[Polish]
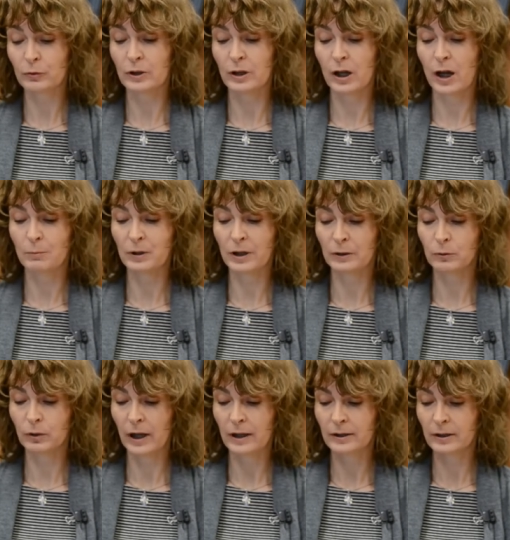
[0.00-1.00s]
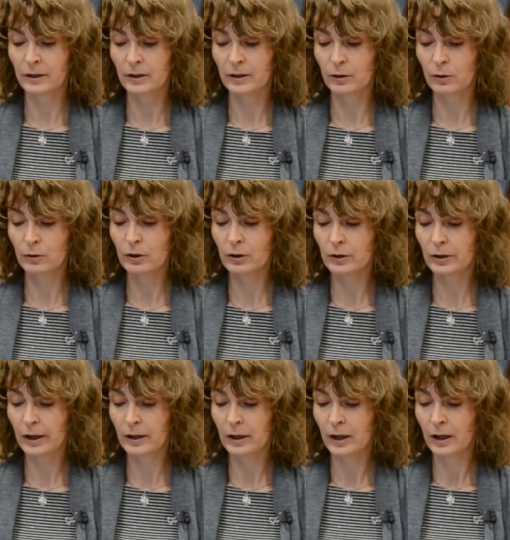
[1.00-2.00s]
dziejami edukacji
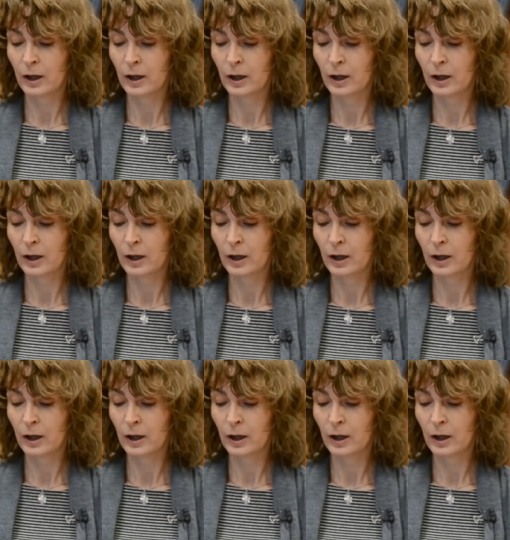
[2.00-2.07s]
historycznej